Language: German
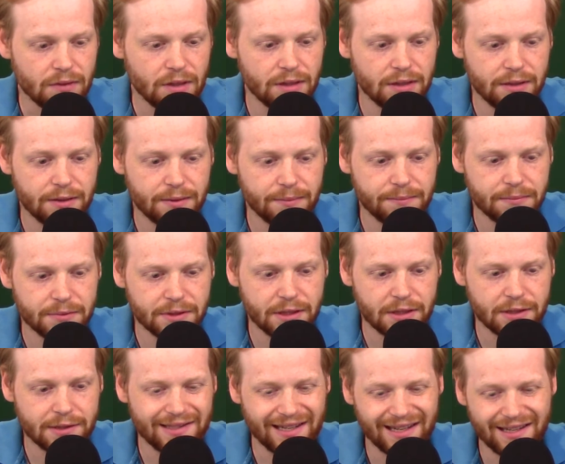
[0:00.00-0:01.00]
Ähm,
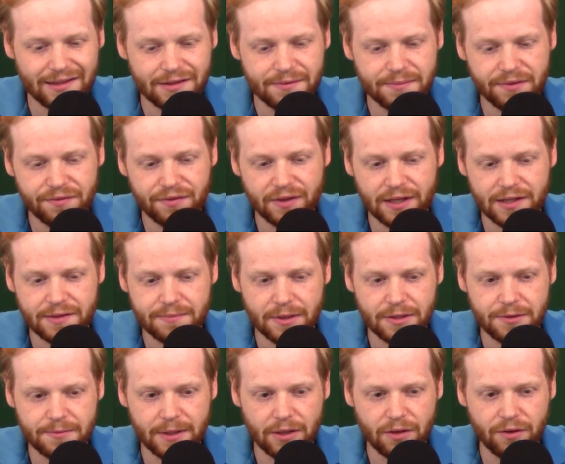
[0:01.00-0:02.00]
da hätte ich mir vielleicht
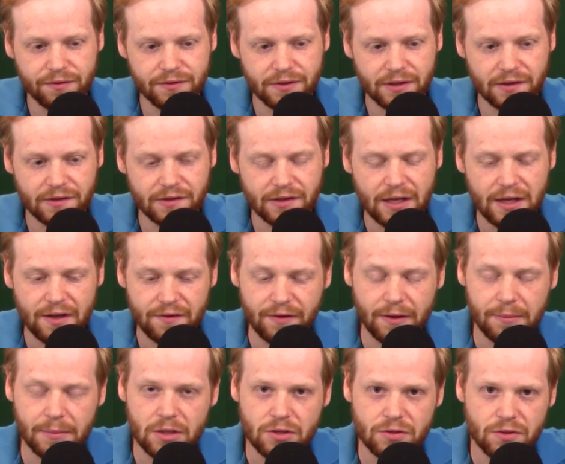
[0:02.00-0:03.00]
manchmal erhofft, dass,
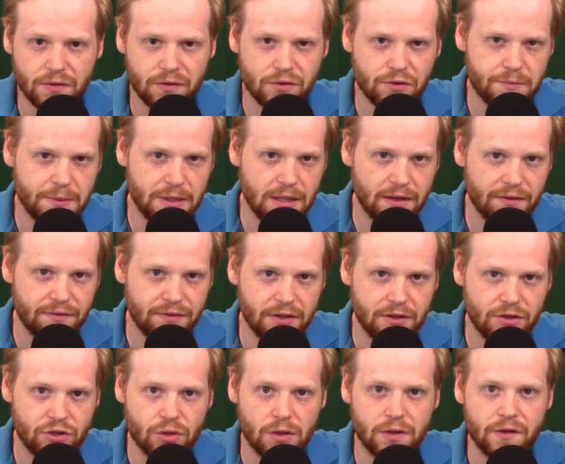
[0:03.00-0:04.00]
wenn man schon so Spieler wie
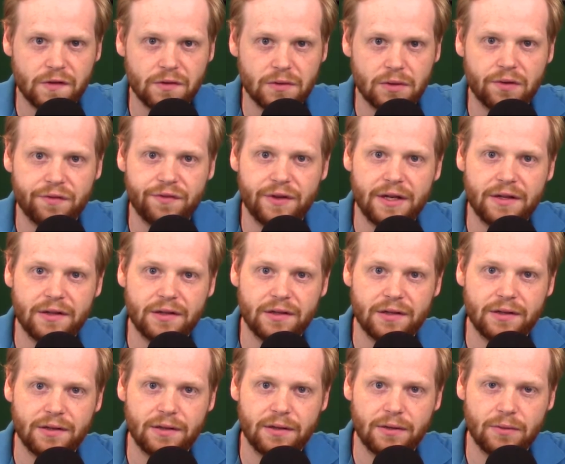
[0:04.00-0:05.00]
Johnson und auch Wendt
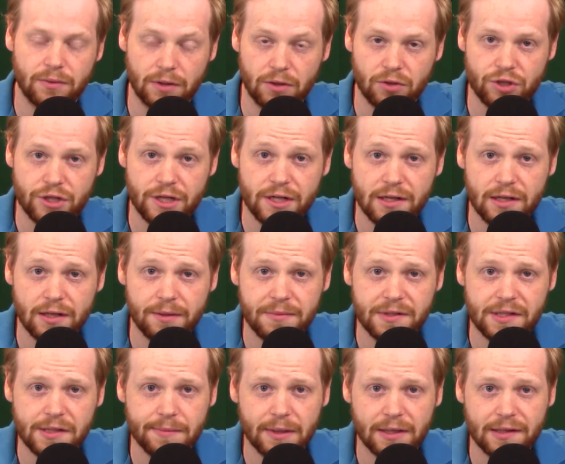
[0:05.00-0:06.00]
äh, und auch Stindl im
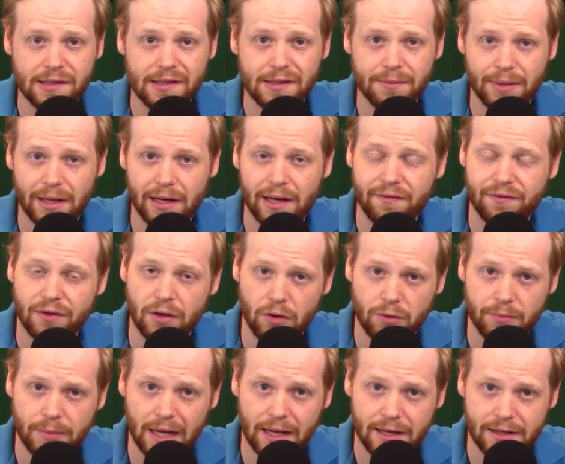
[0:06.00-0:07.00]
Team hat, die den Ball einfach
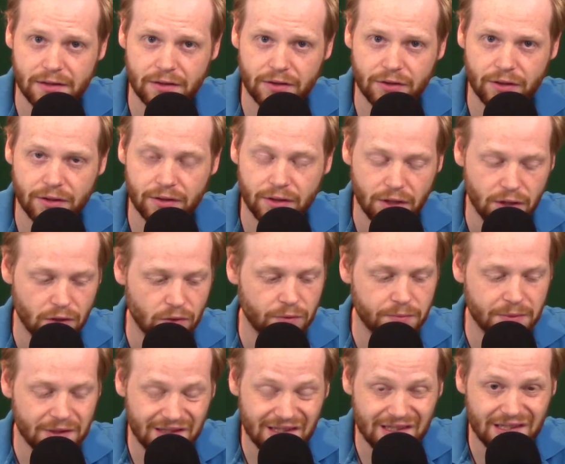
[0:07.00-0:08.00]
auch mal halten können und
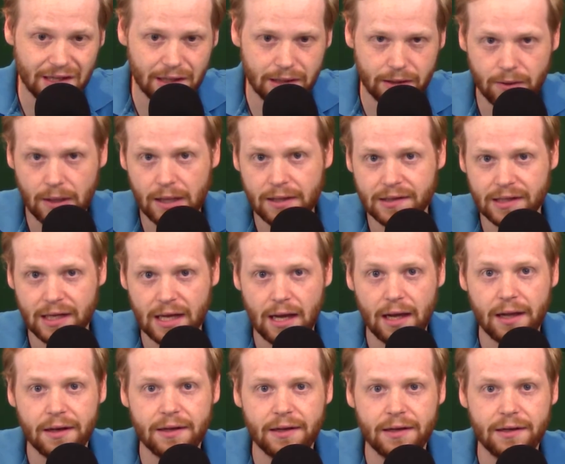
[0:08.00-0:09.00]
mit Sicherheit auch André
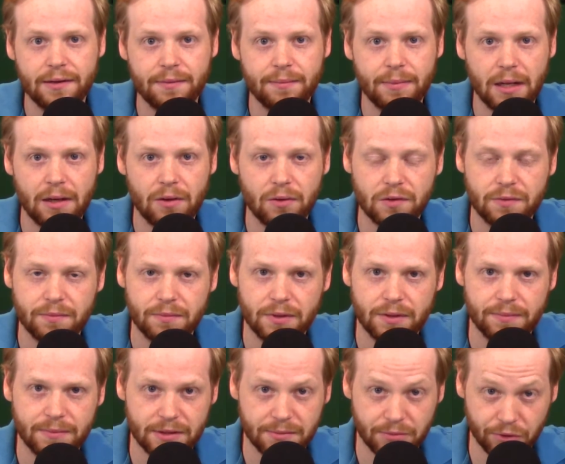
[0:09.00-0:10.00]
Hahn, der den Ball auch
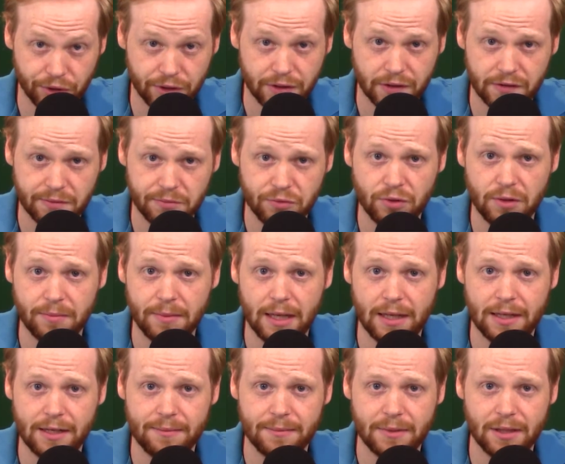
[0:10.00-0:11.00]
mit dem Rücken zum Tor mal
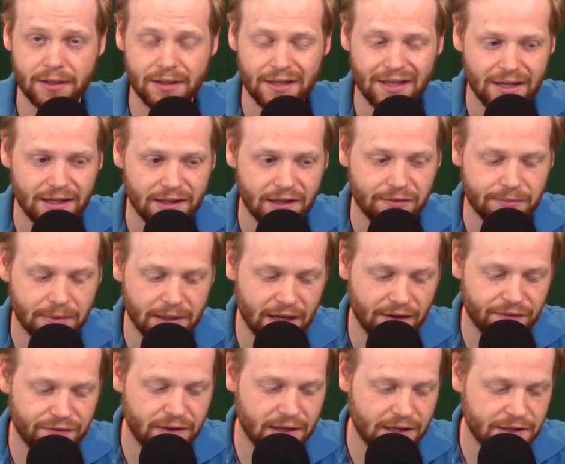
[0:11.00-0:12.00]
annehmen kann, dass man
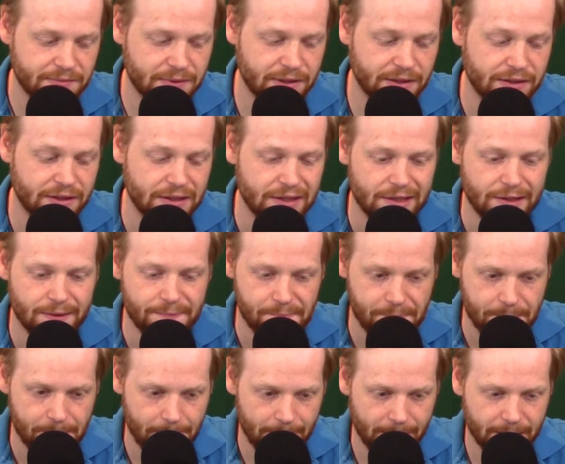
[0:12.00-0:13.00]
da vielleicht mal
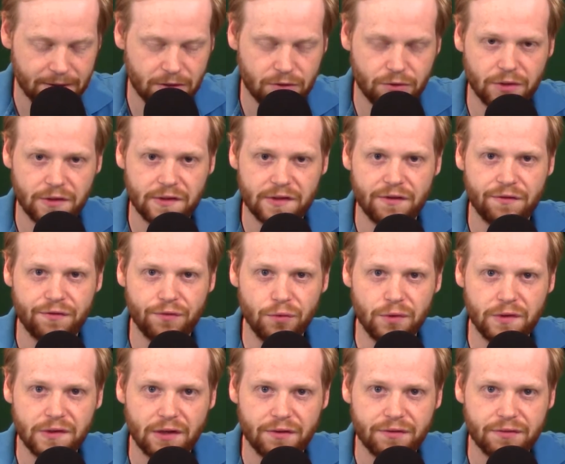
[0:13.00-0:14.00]
kurz den
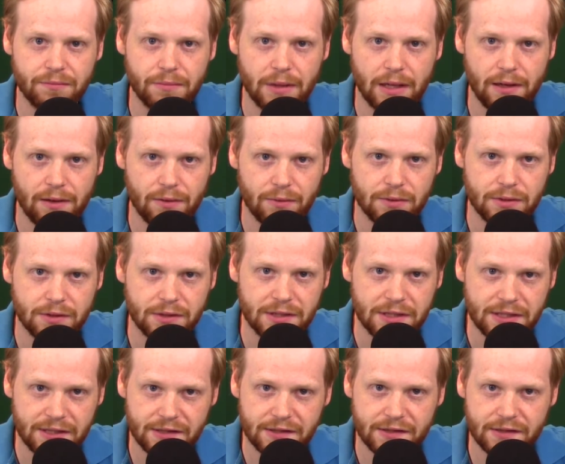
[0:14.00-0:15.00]
Fuß auf den Ball und
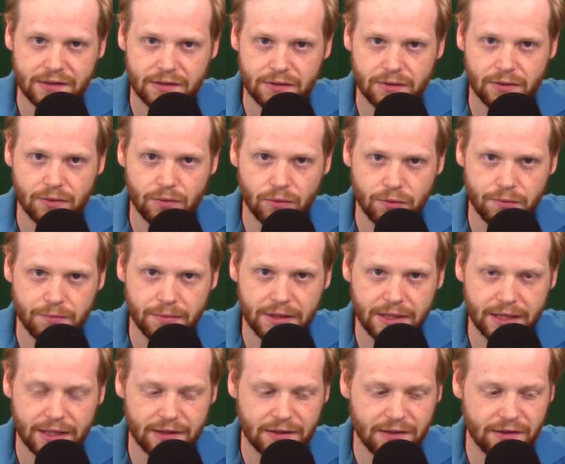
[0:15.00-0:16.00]
nicht
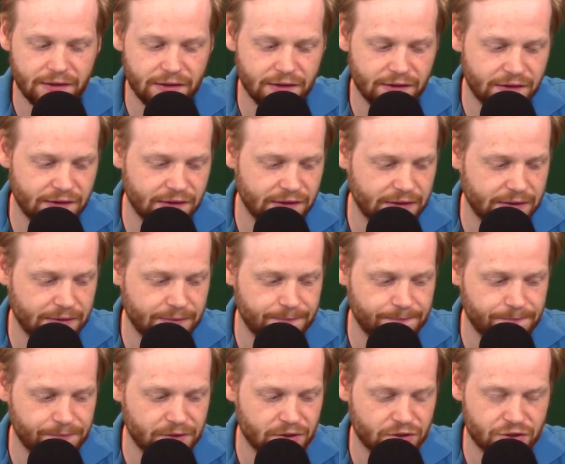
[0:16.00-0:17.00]
unbedingt dieses
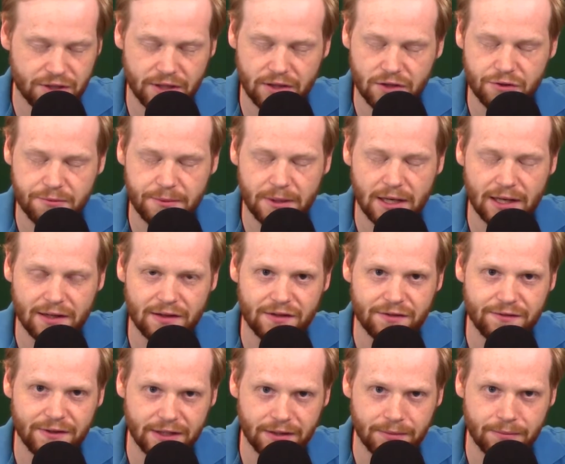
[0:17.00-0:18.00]
ähm, schnelle Spiel
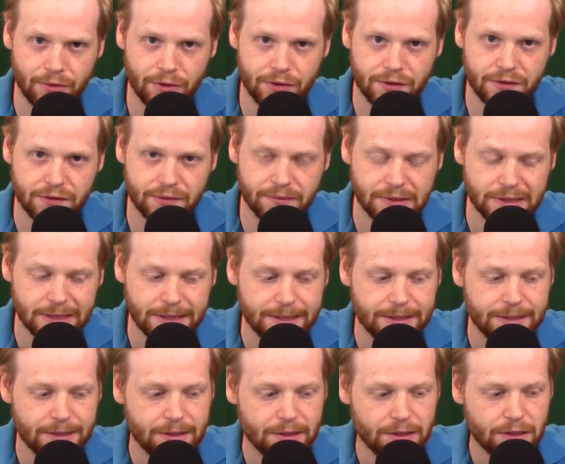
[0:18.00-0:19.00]
erzwingen möchte.
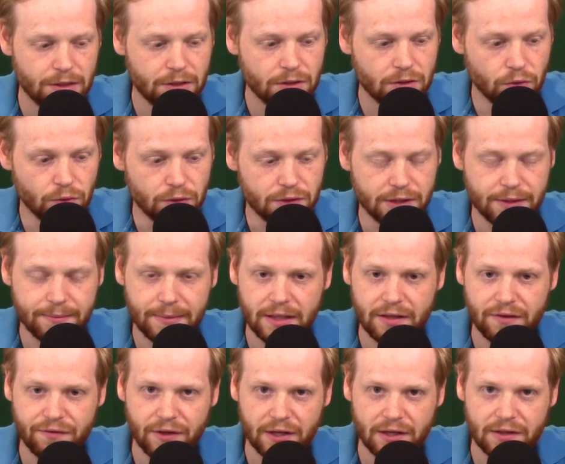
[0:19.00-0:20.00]
Gut, im
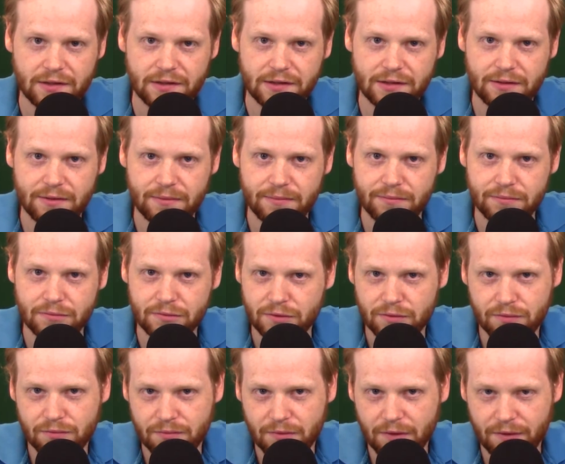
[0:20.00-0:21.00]
Endeffekt
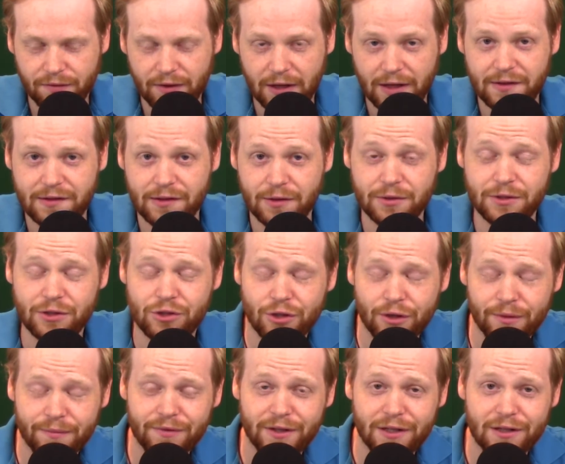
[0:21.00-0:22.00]
ähm, war es ja auch nicht
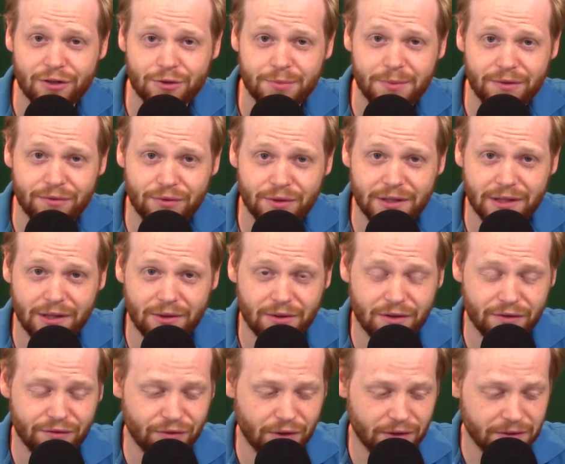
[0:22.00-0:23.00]
schlimm, weil das Spiel wurde ja auch
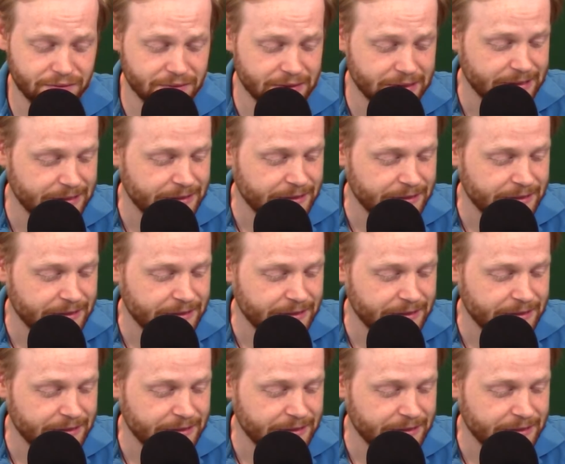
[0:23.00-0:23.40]
gewonnen.